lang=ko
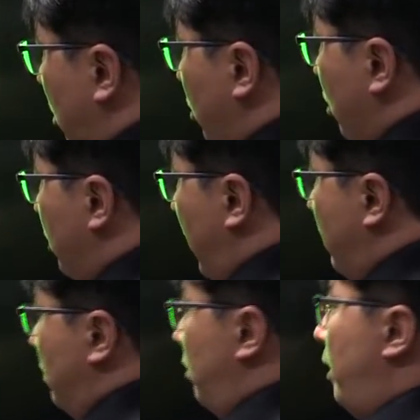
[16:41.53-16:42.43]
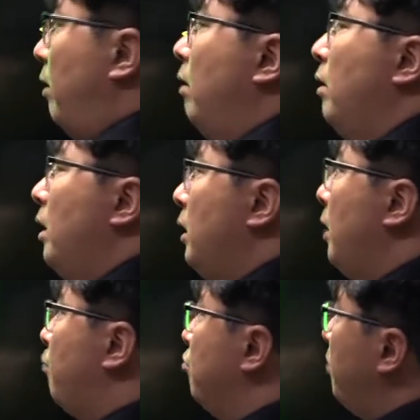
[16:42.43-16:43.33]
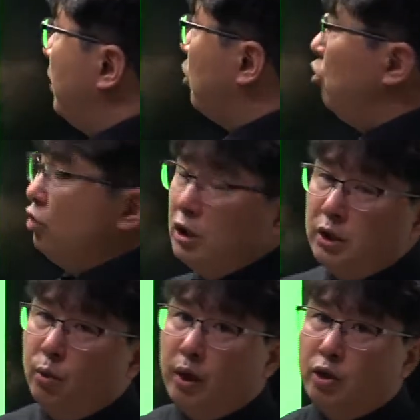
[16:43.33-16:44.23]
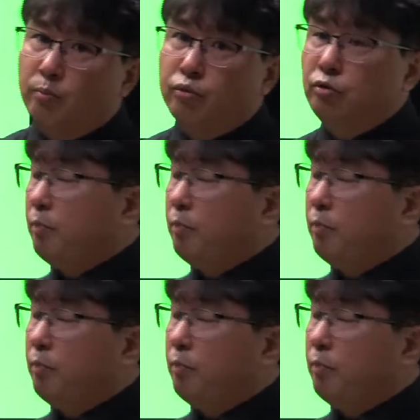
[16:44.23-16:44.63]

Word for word: 얻어내는 거예요. 이게 분배 전류를 이용해서 푸는